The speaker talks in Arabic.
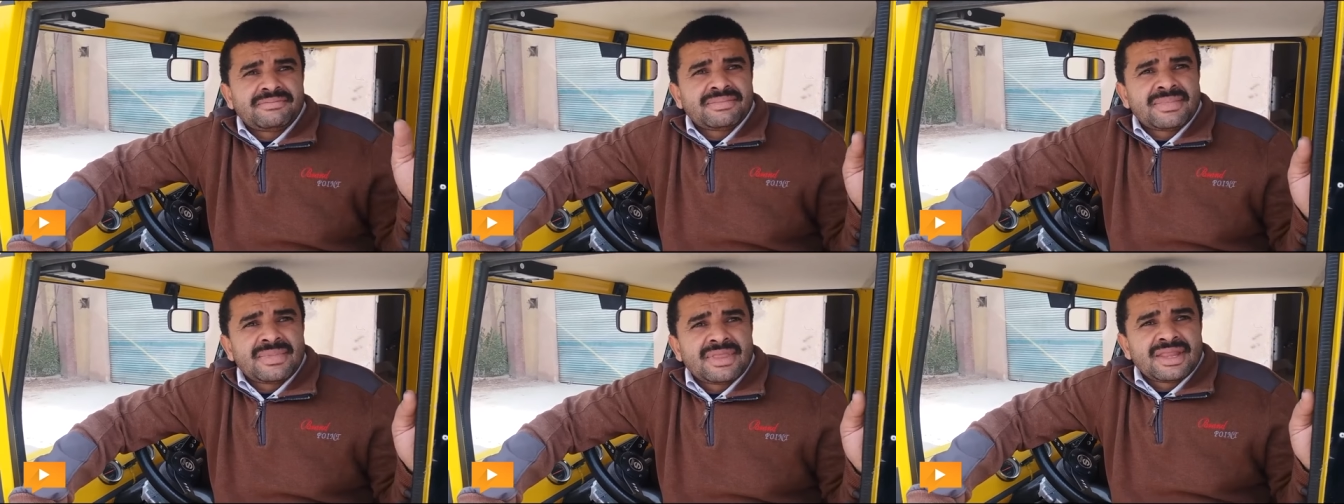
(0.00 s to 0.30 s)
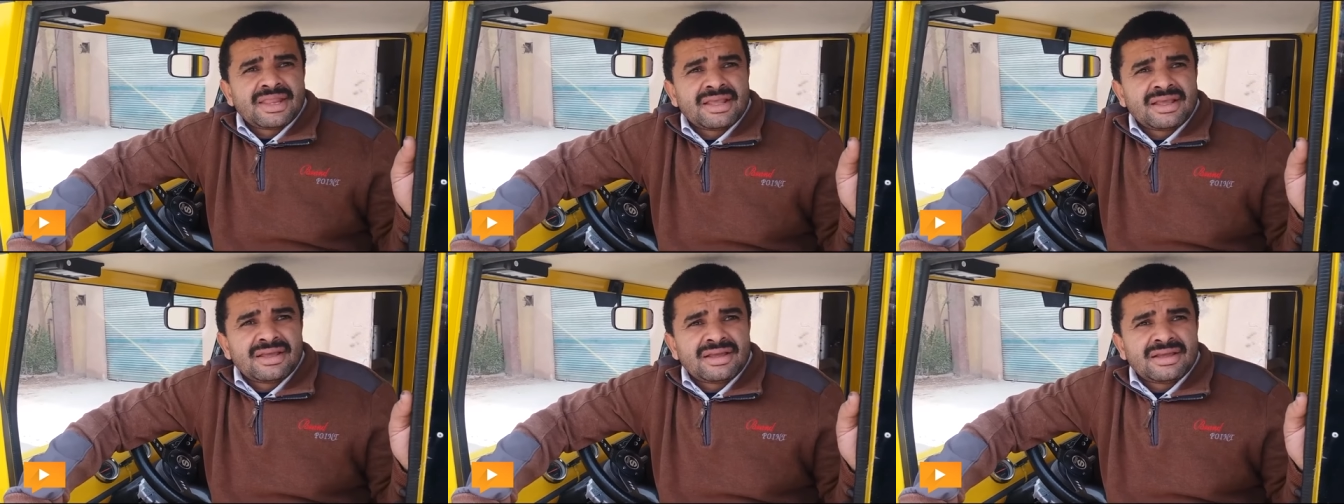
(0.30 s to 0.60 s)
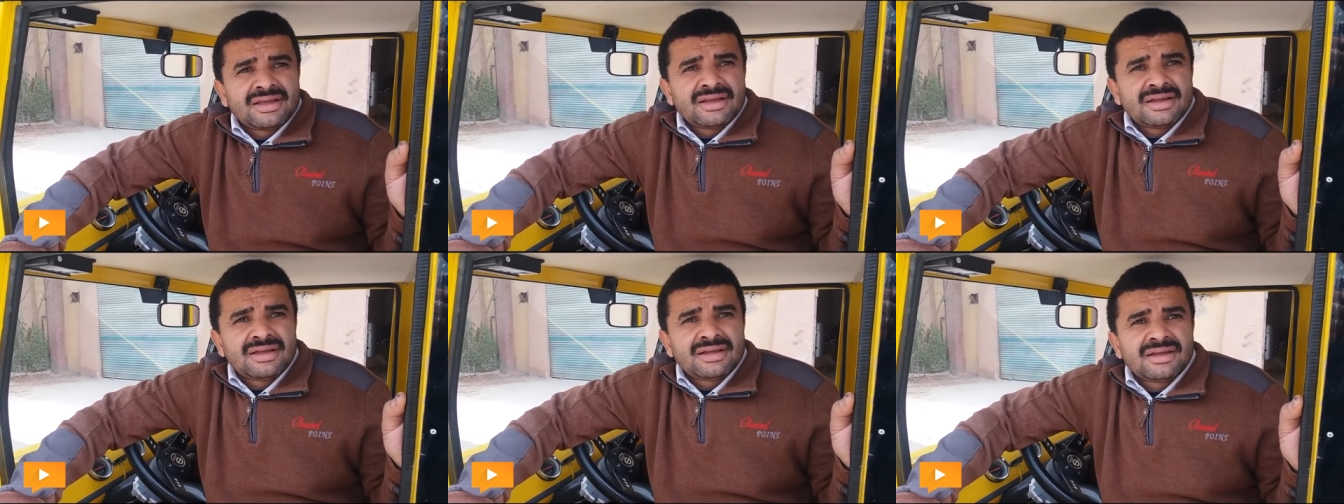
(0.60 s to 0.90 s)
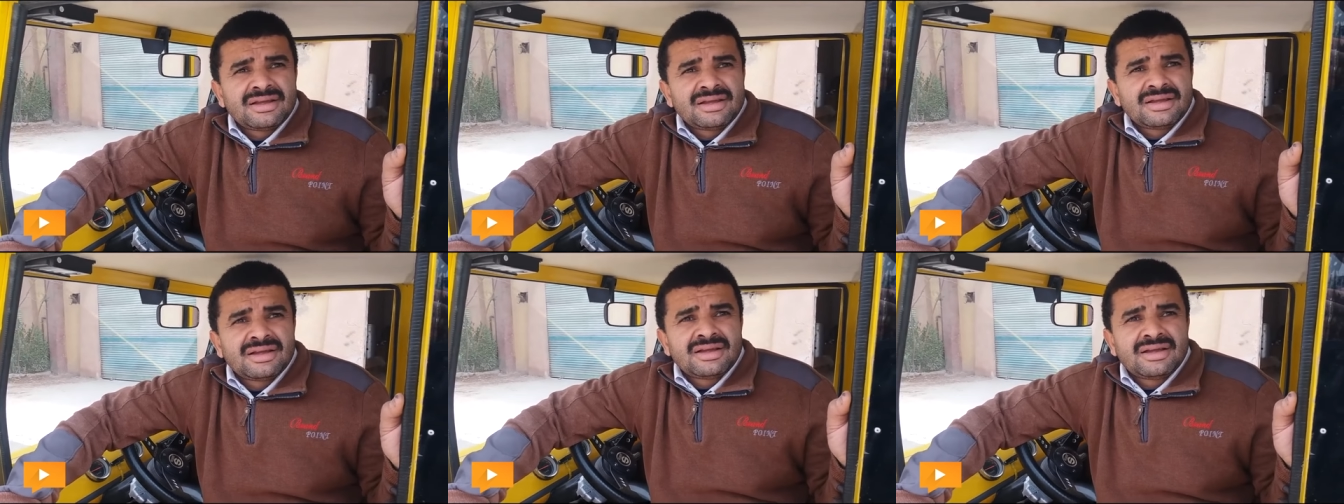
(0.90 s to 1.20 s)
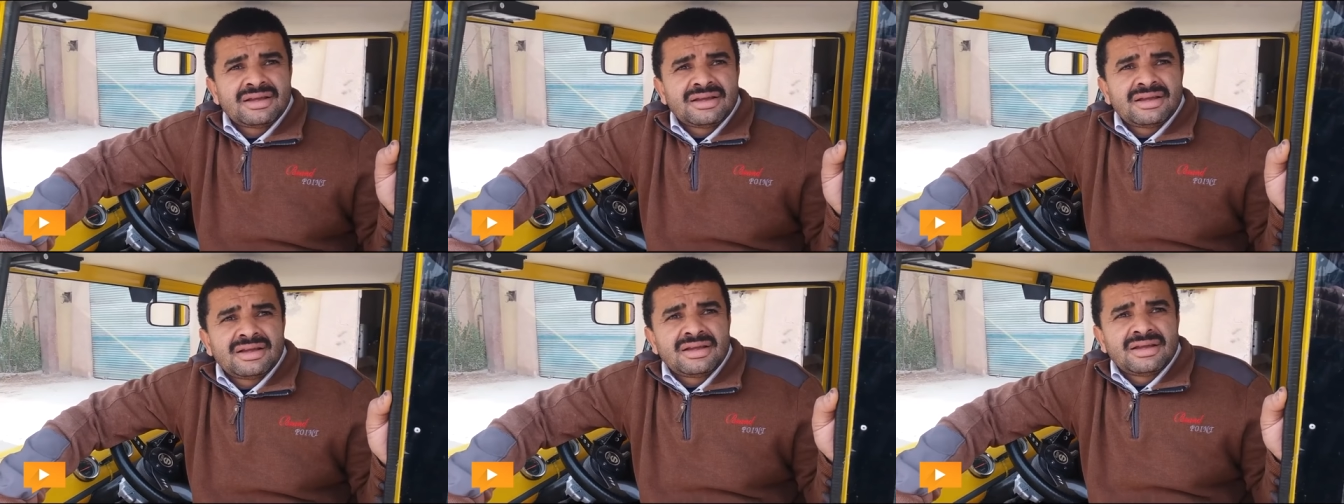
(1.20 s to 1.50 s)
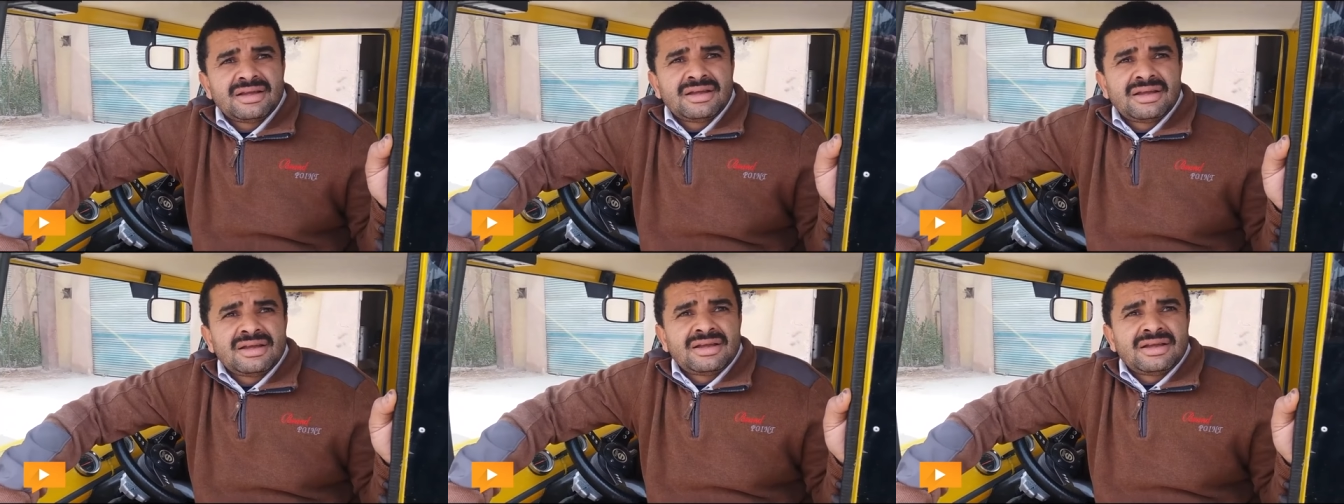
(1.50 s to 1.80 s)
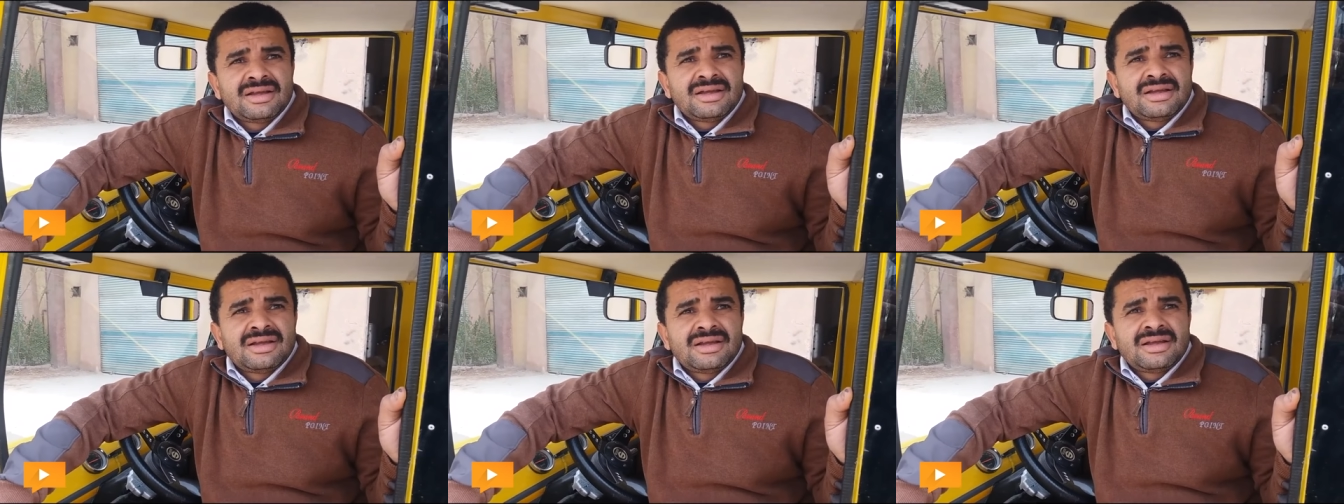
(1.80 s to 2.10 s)
سالت المسؤولين وقالوا لك ما
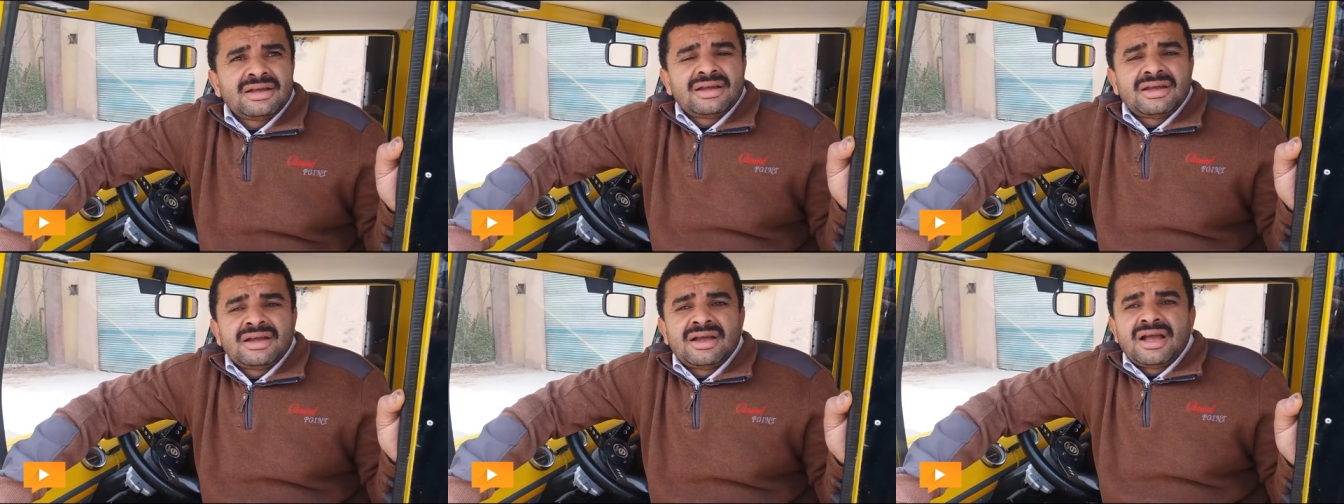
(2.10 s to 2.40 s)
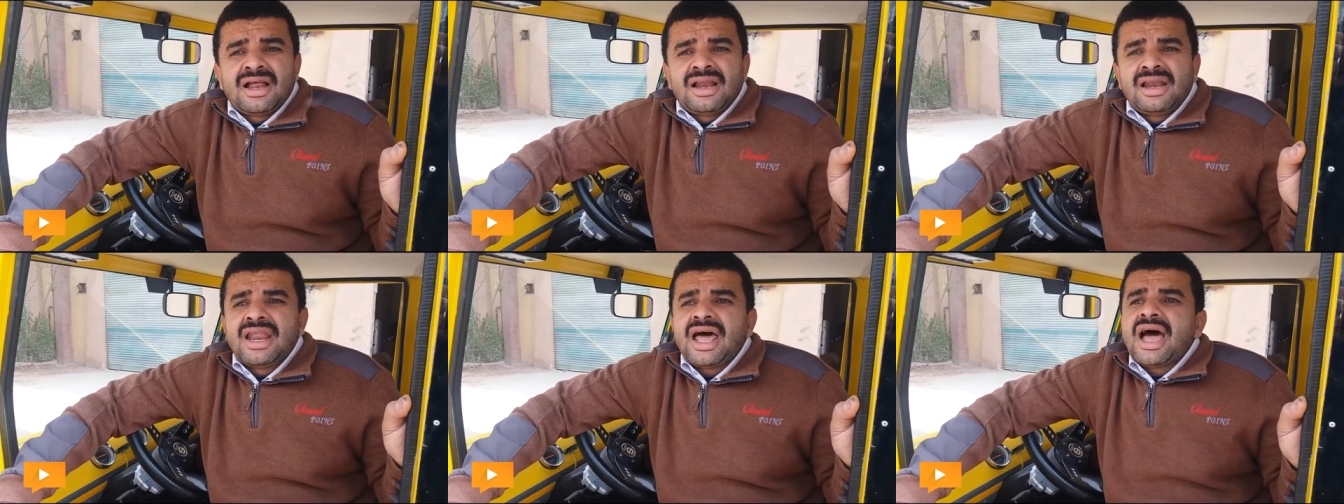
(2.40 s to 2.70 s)
ينفعش تترخص ولا إيه؟